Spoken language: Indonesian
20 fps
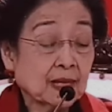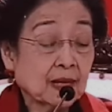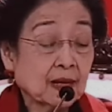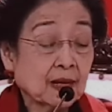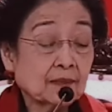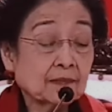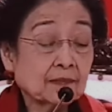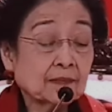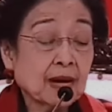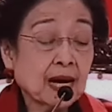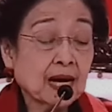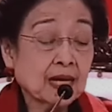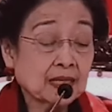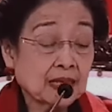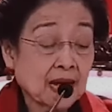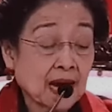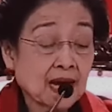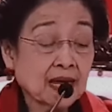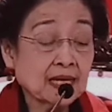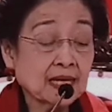
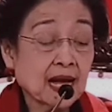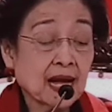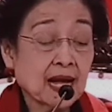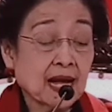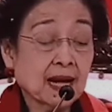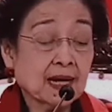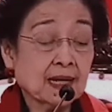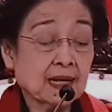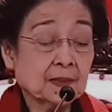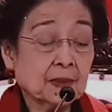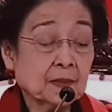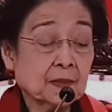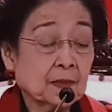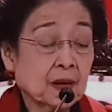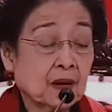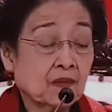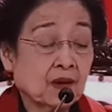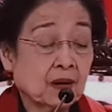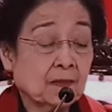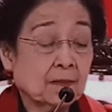mana yang akan
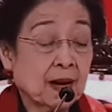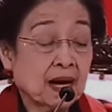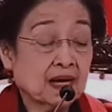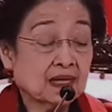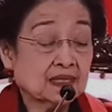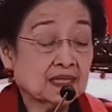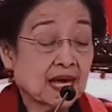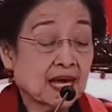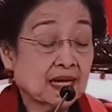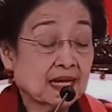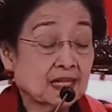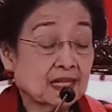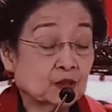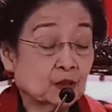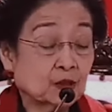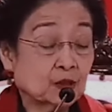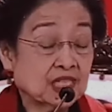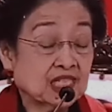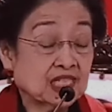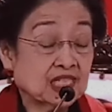membawa bangsa
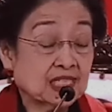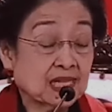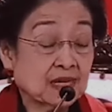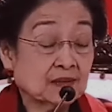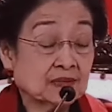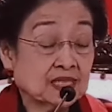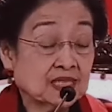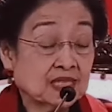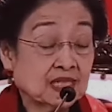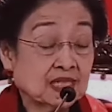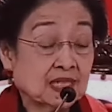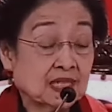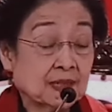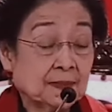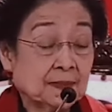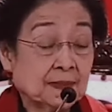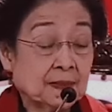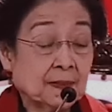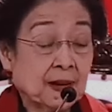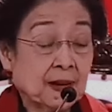Indonesia menjadi
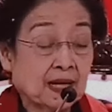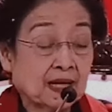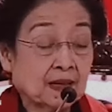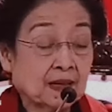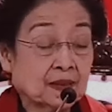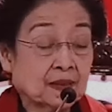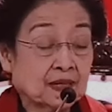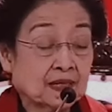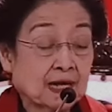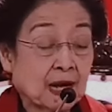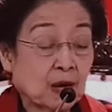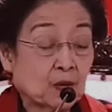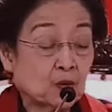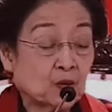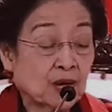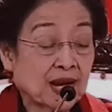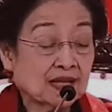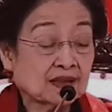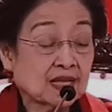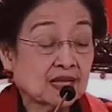lebih baik, berdaulat